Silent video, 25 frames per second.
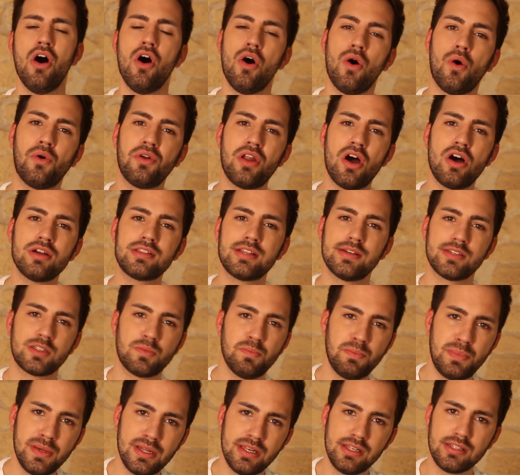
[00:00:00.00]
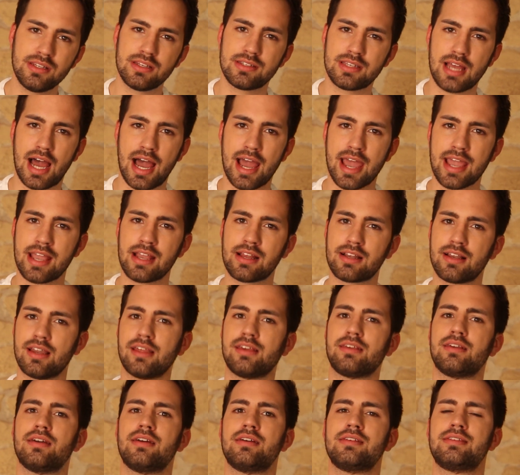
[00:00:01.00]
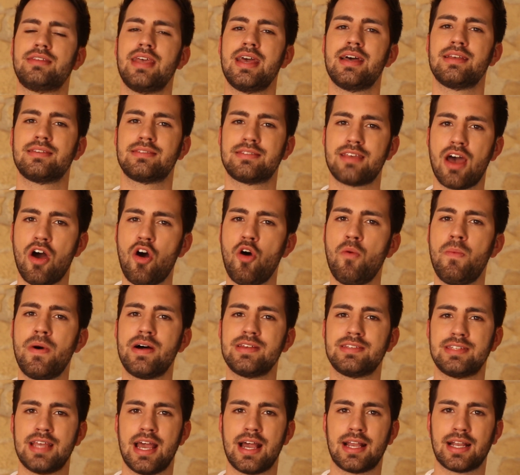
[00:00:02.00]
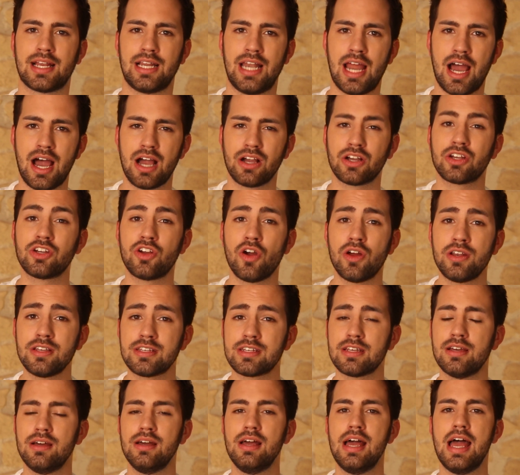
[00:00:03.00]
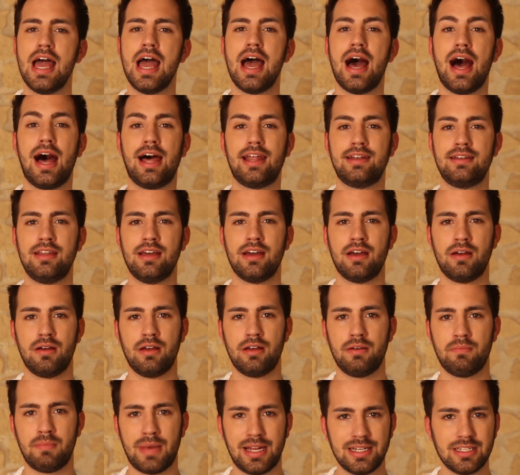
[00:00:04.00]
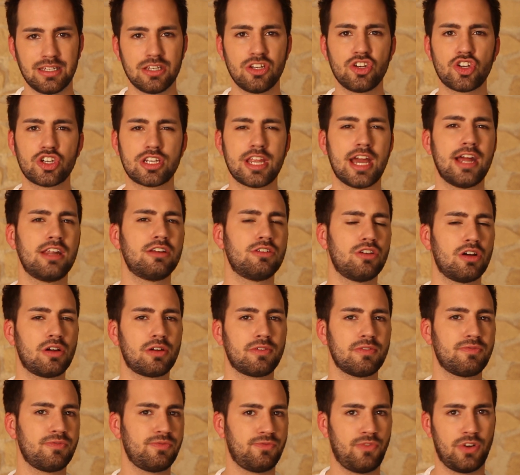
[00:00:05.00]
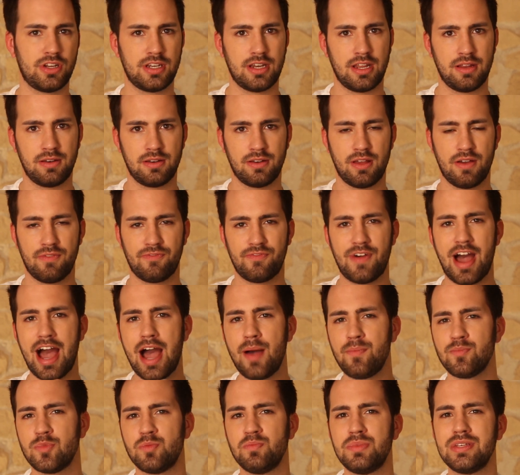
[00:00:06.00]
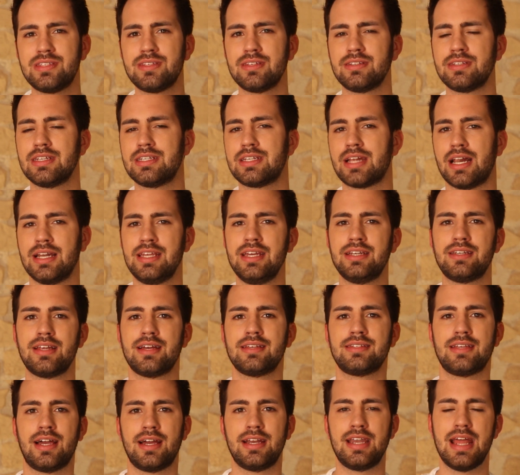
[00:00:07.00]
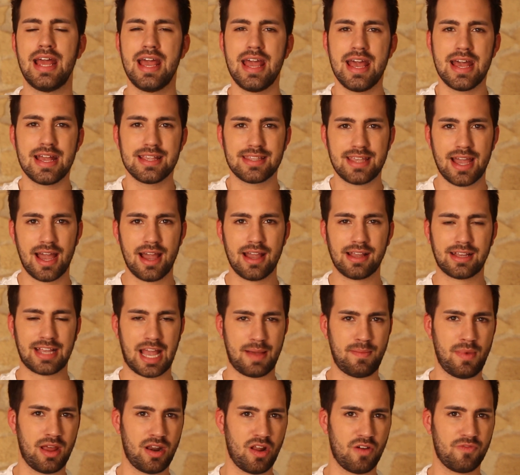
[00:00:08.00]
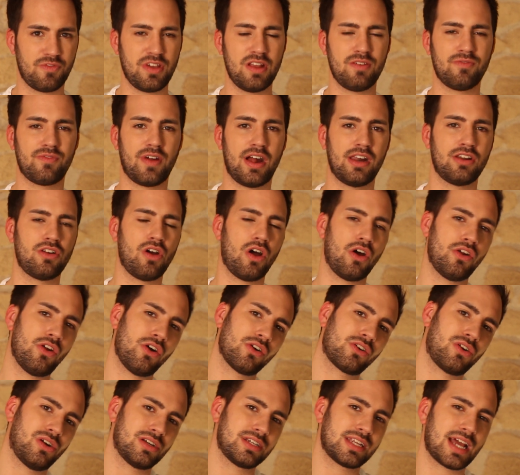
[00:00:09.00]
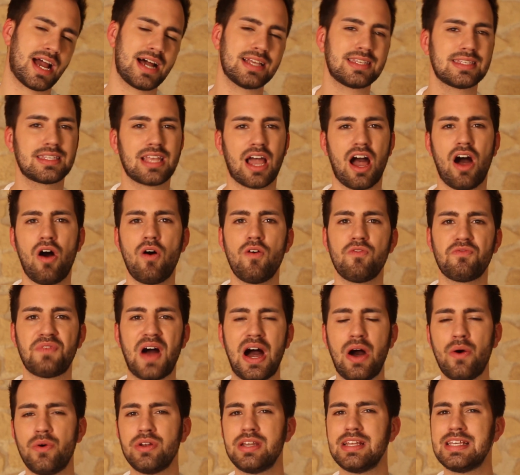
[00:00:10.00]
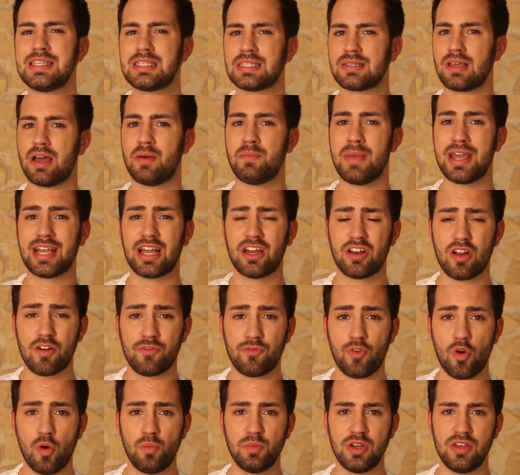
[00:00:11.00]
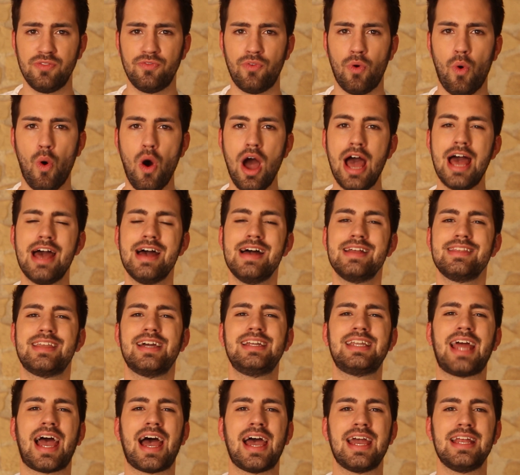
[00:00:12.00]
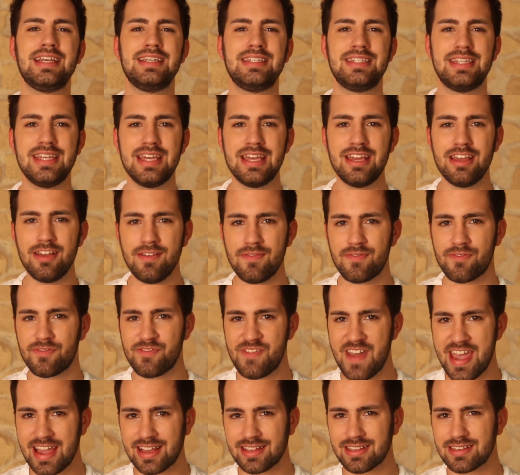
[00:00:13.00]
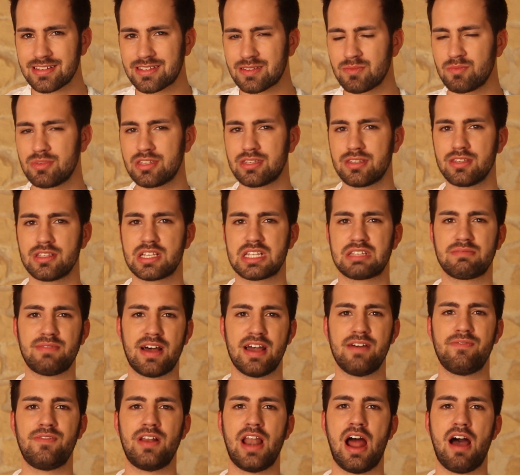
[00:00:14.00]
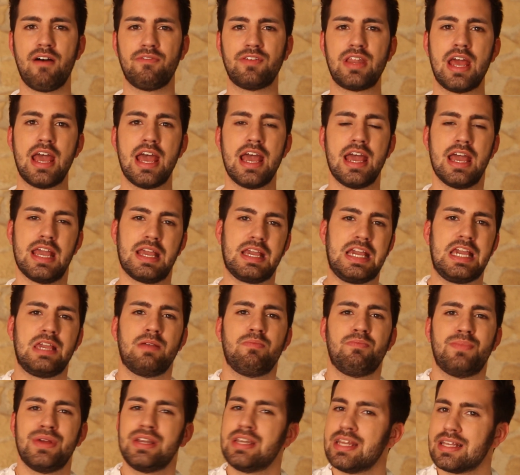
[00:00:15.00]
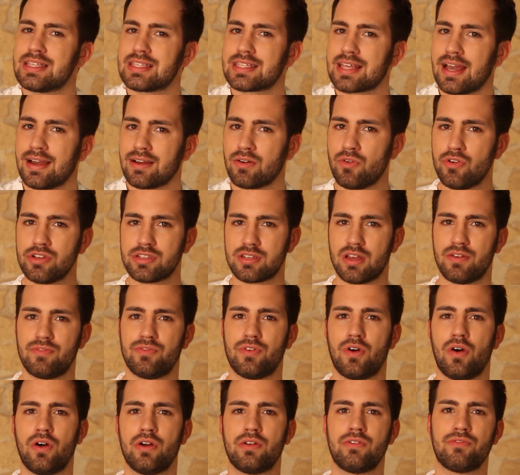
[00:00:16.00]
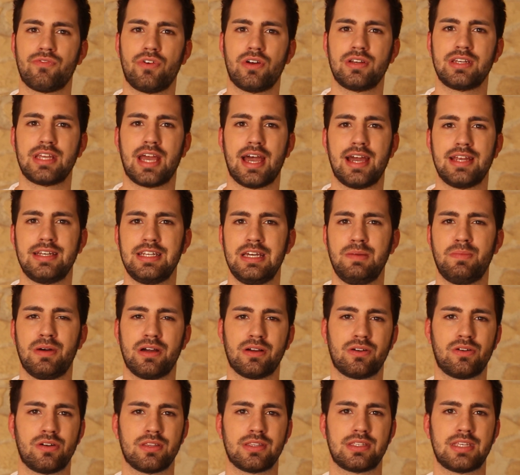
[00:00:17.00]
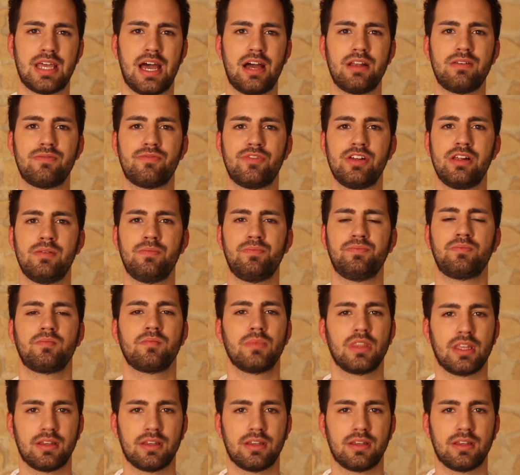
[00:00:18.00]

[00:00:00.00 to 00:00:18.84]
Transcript: Und auch das Bild ist eigentlich äh, sehr sauber, sehr klar, könnte an äh, manchen Stellen noch von den äh, Farben ein bisschen detaillierter sein. Da kann man auf jeden Fall noch, auch noch Kontrast draufhauen, ist äh, meckern auf hohem Niveau. Der 3D-Effekt ist ein bisschen zweifelhaft. Ich bin jetzt kein großer Freund von 3D bei Konzertfilmen.